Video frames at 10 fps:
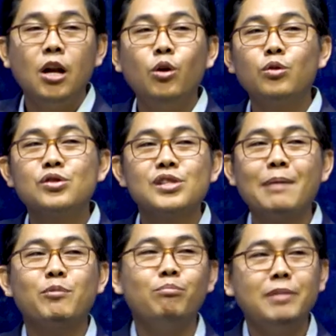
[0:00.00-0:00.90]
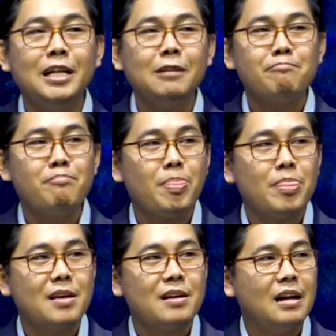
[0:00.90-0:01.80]
Lục Joseph có miến
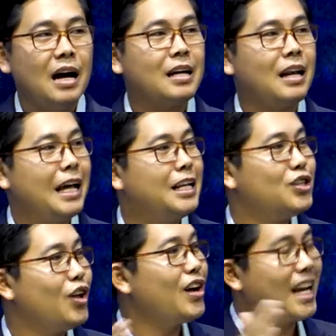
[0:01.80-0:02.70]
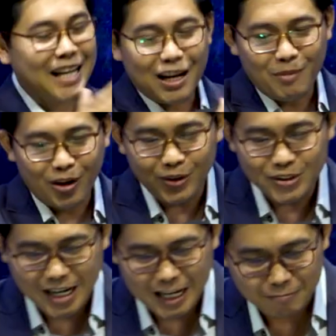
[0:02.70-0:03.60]
hai cái này ní cho lòng cắt cả là bong lô
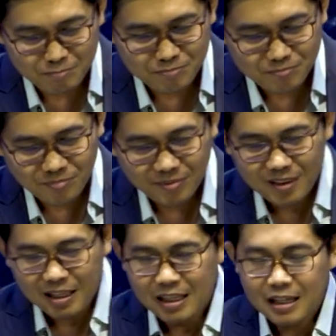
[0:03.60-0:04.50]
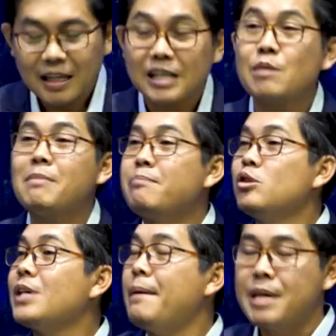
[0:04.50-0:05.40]
tràn. Khi ta xâm lạp
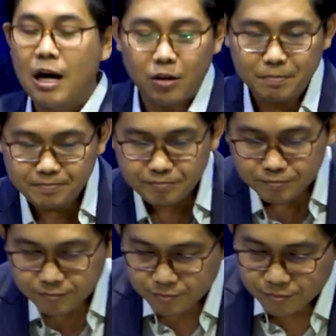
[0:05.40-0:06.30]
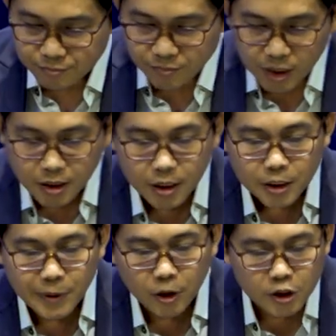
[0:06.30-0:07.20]
Joseph cháu
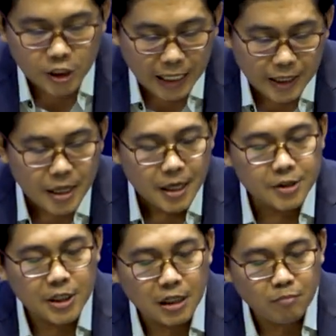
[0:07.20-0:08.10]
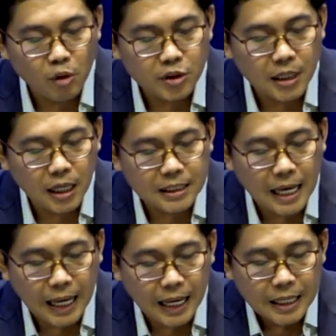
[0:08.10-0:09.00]
thưa đôi chứ này dương mục chế đăng
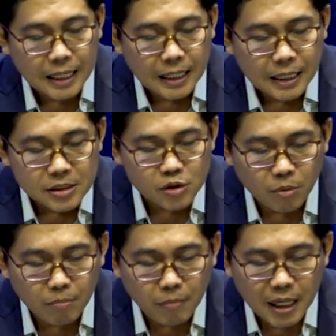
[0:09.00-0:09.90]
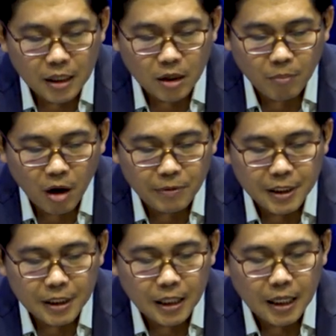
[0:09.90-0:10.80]
thà sụp bân rồi bỏ
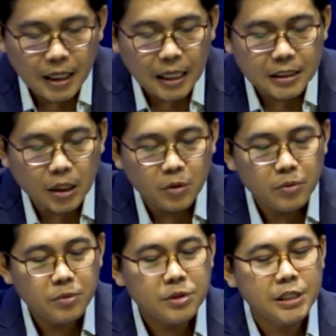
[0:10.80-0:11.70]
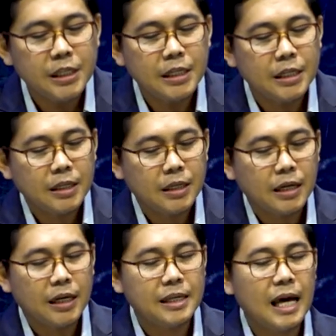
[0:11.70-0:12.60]
vía nâng tâu chia
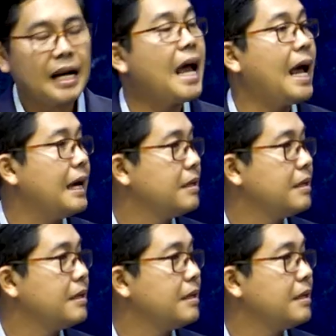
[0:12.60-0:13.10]
dạng nà.